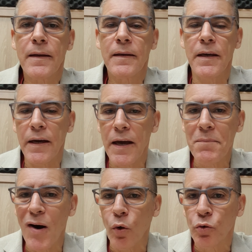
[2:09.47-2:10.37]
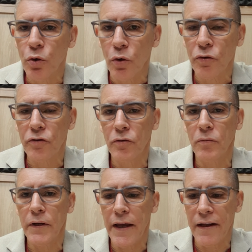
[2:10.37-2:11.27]
Que rei
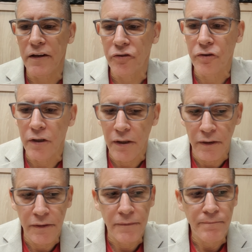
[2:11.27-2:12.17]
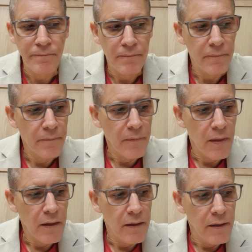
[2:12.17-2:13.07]
maldoso era este rei?
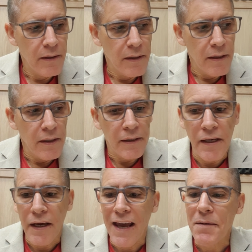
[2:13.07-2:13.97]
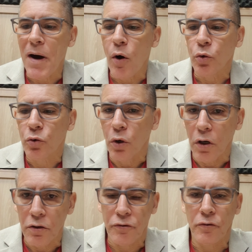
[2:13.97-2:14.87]
Que rei
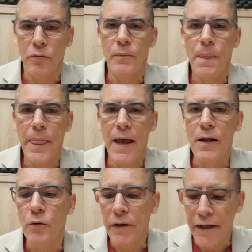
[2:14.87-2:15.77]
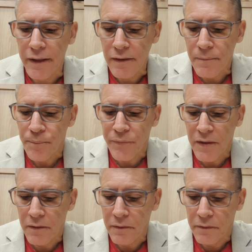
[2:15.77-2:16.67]
maldoso era o rei
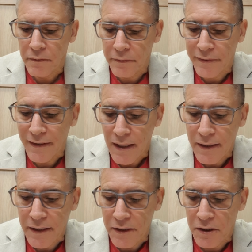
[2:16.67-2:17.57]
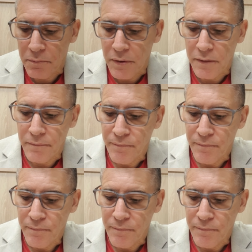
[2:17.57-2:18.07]
Senaqueribe?